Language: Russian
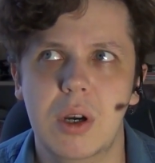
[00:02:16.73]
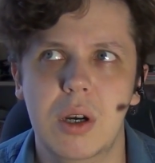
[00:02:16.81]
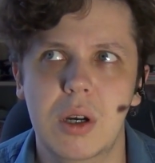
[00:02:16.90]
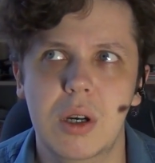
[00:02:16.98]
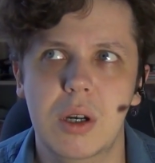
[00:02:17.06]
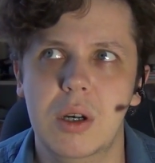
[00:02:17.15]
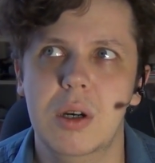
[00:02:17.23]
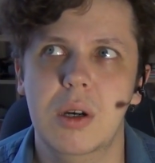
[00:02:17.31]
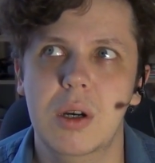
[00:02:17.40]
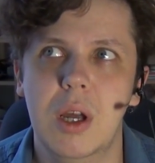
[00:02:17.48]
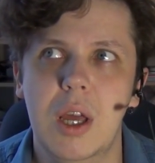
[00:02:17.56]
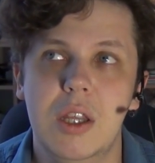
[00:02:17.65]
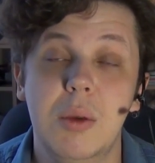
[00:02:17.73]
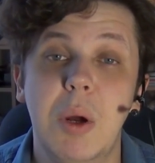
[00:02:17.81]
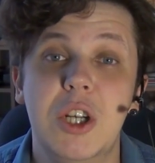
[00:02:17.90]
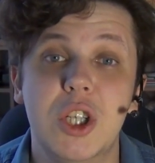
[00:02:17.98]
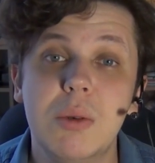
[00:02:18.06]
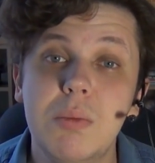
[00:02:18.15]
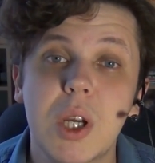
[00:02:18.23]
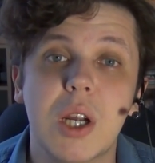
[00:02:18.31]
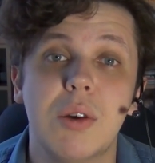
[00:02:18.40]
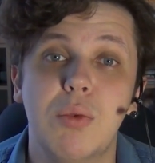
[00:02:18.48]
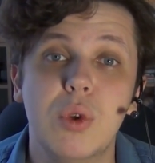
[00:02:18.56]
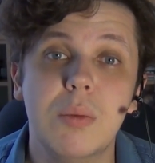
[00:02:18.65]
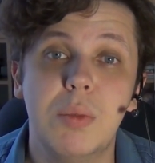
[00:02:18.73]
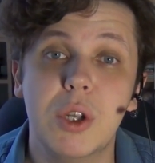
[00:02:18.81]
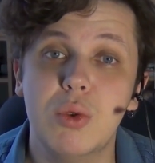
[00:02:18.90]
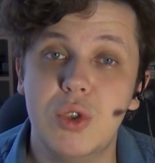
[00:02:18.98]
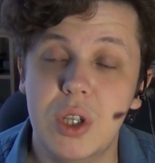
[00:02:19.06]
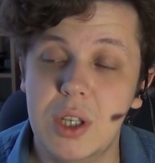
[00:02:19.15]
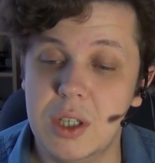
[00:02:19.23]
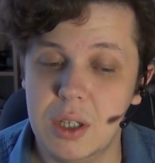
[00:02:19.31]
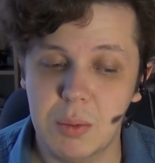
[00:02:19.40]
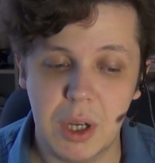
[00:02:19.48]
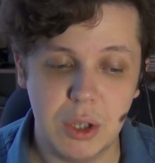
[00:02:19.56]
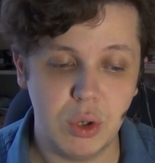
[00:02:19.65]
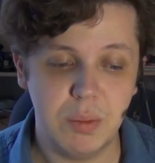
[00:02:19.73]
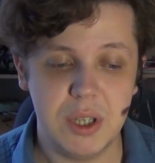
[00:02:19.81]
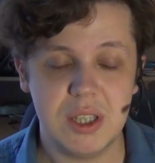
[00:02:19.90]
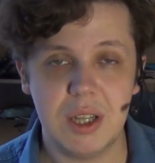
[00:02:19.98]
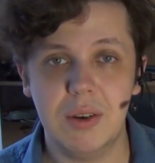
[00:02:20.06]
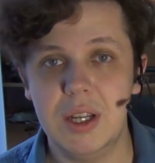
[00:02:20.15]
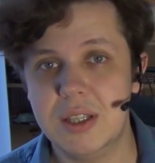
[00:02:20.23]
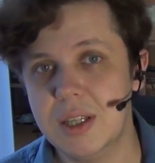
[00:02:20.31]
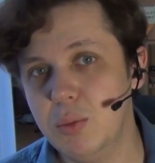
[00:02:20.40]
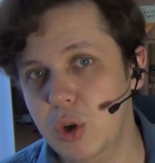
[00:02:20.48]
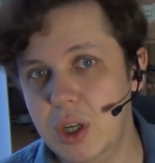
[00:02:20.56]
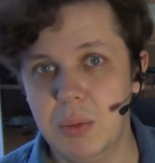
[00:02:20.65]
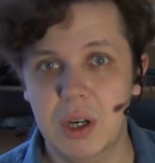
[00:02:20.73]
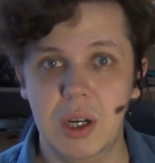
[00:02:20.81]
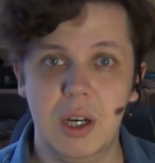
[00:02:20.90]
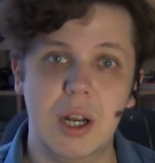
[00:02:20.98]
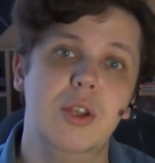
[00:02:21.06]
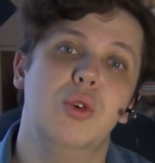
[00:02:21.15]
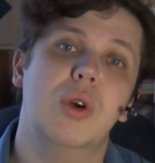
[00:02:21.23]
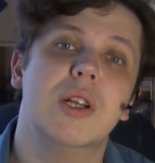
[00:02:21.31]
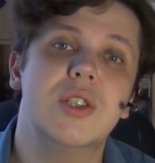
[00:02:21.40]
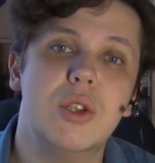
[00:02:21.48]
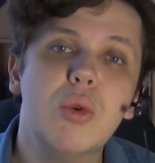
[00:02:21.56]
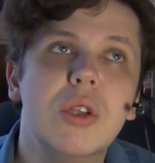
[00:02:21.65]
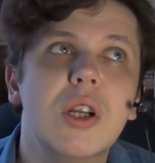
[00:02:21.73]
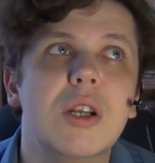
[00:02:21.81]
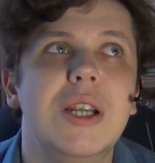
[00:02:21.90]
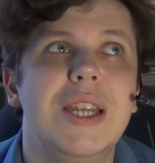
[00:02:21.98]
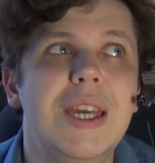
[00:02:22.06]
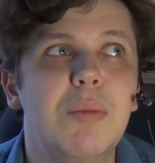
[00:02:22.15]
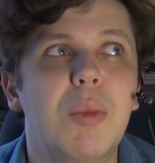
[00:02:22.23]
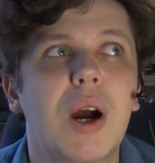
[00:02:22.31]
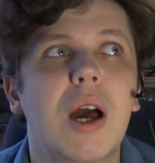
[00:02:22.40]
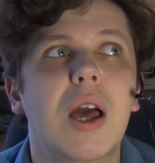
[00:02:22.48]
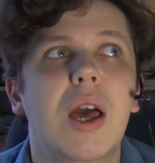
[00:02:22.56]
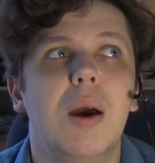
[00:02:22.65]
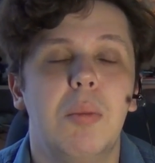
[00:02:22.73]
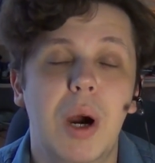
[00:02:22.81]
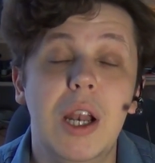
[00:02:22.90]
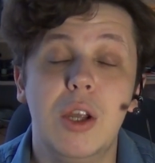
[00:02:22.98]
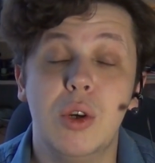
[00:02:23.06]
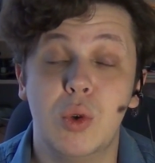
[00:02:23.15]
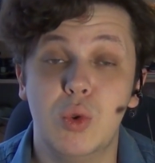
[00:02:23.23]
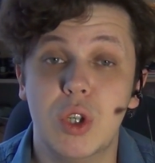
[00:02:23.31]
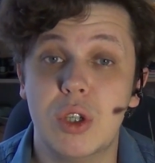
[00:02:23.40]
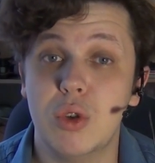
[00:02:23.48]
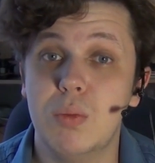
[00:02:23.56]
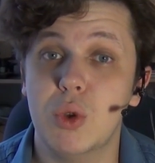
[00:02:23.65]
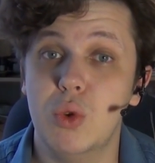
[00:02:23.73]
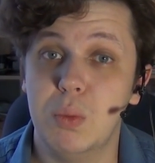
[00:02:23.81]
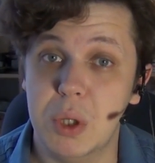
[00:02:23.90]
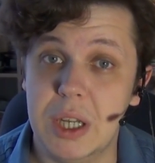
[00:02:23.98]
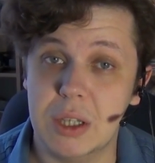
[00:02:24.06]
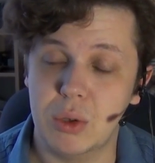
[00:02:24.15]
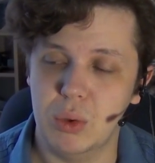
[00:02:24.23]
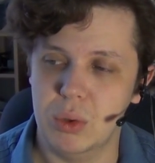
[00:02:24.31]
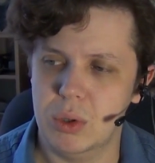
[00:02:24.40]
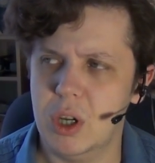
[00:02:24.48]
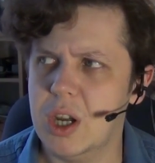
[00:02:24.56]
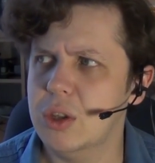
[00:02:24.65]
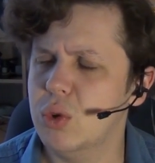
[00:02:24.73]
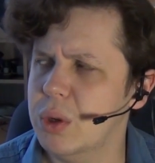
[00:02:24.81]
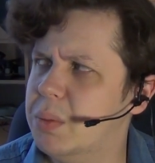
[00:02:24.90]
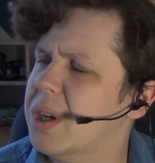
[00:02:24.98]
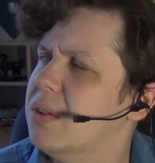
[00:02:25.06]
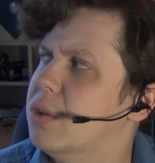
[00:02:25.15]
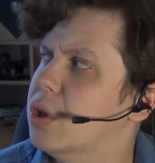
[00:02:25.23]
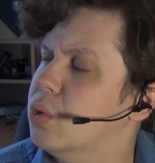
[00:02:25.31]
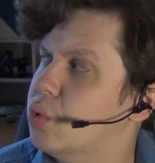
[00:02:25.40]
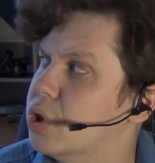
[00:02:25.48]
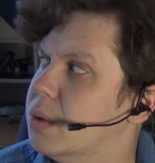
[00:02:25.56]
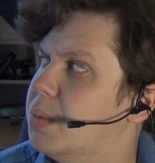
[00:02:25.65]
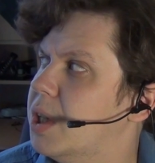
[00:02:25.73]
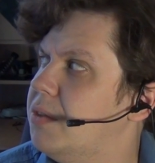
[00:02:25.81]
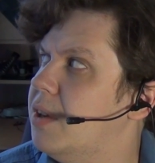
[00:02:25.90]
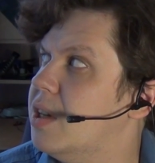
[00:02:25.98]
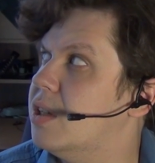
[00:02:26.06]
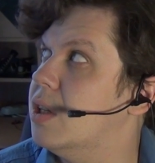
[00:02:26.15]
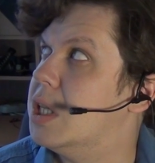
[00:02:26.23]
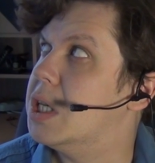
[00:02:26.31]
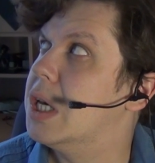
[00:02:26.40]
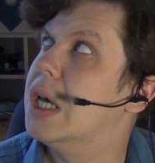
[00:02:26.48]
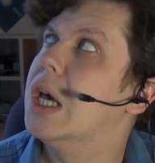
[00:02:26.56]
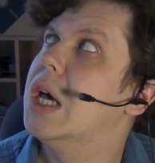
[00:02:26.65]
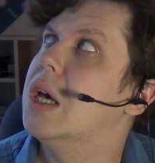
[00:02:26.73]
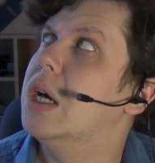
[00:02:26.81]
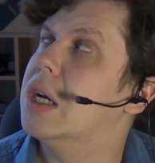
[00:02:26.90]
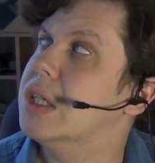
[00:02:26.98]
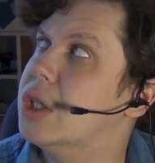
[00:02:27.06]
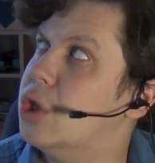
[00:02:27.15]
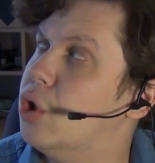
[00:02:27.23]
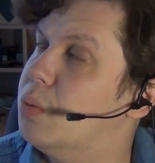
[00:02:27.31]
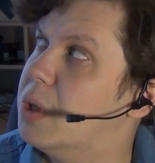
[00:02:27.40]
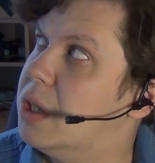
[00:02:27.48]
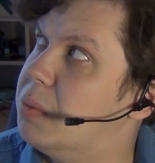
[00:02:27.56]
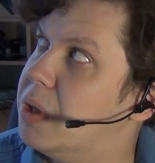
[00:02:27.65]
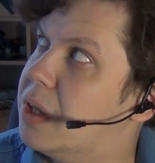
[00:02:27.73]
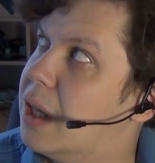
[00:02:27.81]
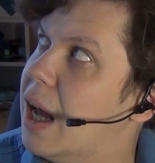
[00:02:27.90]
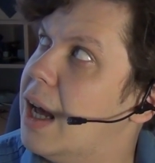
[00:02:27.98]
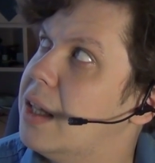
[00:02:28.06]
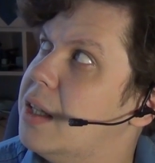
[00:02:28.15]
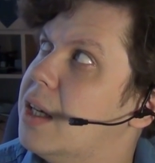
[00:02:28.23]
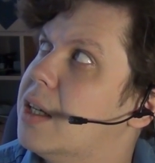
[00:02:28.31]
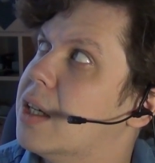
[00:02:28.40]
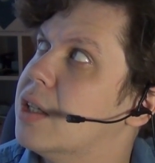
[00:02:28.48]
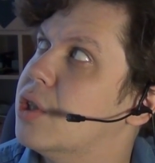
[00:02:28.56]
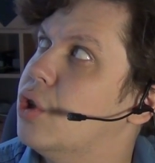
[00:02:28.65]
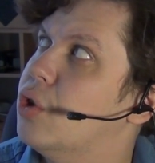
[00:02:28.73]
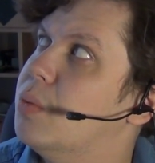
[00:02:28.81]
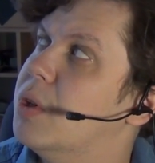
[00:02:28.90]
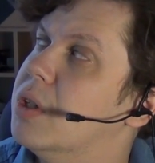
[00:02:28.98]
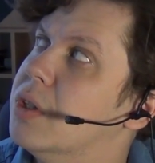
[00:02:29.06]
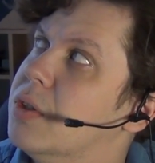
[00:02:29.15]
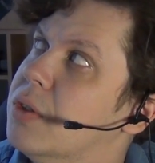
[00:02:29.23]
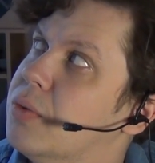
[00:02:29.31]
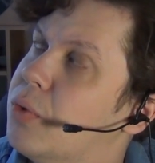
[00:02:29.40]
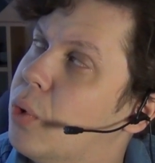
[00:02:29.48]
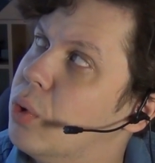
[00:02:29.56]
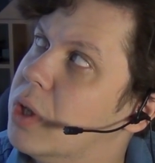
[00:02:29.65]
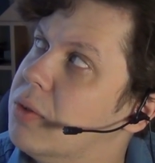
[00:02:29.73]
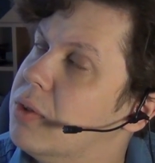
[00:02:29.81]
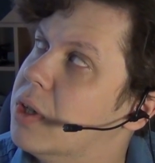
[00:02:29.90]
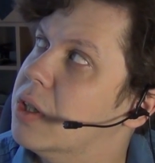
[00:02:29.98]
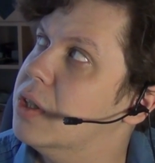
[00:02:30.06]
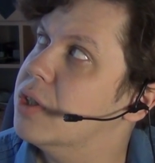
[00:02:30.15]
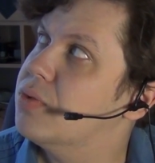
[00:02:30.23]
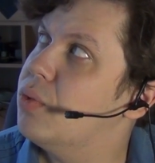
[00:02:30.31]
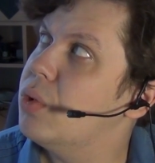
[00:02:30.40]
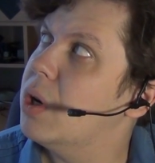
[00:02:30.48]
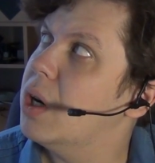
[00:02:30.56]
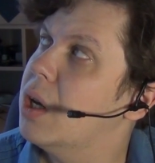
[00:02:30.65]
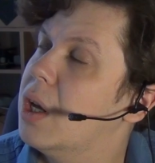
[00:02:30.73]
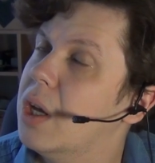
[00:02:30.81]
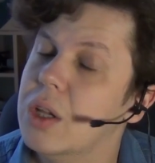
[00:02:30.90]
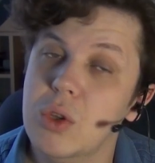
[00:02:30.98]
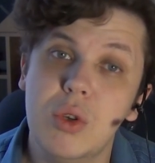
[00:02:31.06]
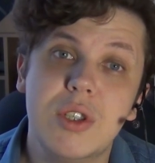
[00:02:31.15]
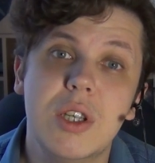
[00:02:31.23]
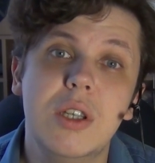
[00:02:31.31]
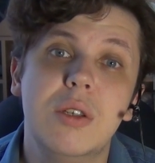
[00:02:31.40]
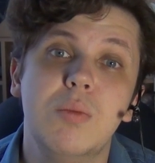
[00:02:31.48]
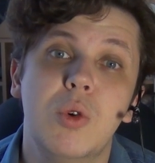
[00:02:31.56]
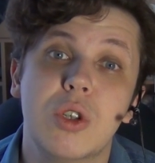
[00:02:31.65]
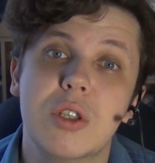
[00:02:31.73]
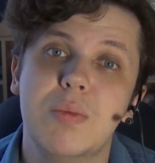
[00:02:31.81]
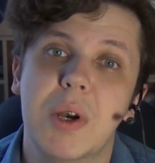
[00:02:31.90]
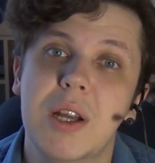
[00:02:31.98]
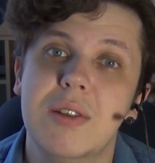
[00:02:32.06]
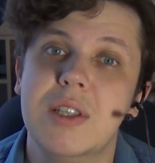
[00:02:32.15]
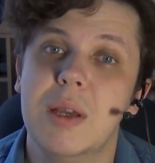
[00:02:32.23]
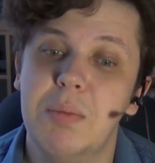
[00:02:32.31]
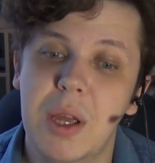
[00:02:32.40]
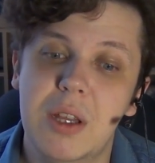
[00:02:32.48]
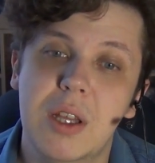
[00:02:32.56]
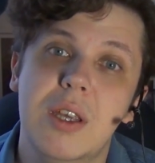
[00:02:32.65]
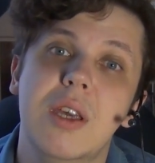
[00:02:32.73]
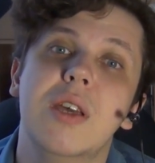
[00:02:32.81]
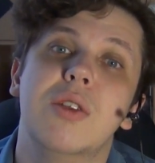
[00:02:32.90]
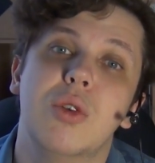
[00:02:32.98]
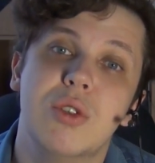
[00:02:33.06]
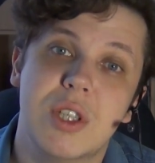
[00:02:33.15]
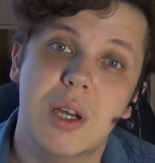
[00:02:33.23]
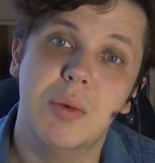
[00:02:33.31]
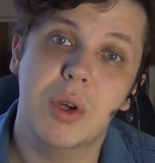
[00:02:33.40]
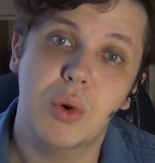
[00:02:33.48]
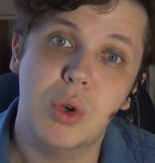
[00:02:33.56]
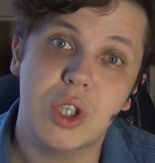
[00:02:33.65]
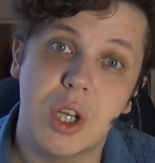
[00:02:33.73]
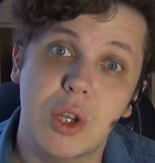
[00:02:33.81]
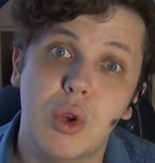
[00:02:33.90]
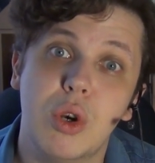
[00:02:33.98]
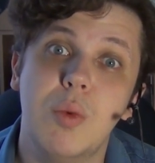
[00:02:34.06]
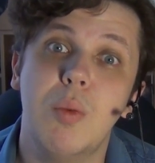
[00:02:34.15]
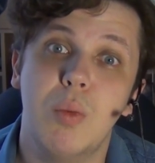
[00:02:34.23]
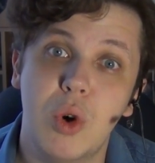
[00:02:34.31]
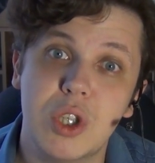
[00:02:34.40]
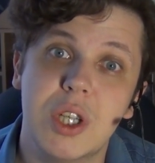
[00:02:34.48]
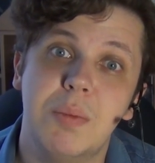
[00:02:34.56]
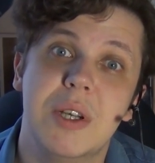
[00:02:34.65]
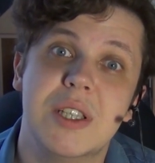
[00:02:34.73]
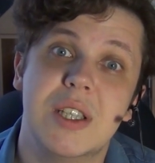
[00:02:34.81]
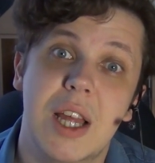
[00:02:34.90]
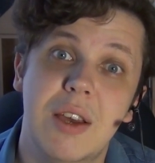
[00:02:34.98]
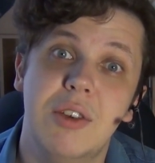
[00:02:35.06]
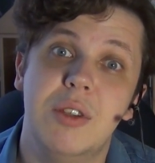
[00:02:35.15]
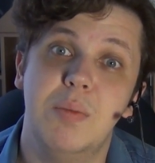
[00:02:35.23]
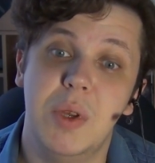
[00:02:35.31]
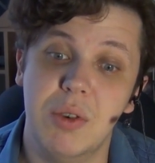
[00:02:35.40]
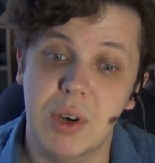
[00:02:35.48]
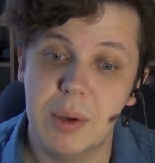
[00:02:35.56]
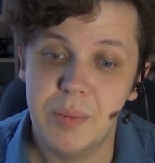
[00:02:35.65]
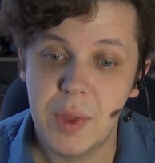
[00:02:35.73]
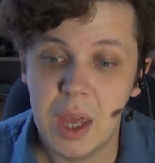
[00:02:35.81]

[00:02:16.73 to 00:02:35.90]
а, небольшим микрофонным предусилителем, который представляет собой либо радиоконструктор, либо маленькую уже собранную платку, к которой, правда, нужно привесить разъемы для питания, разъемы входа и выхода звука, но с этим может справиться опять-таки тот самый куриш, которому можно поставить пиво.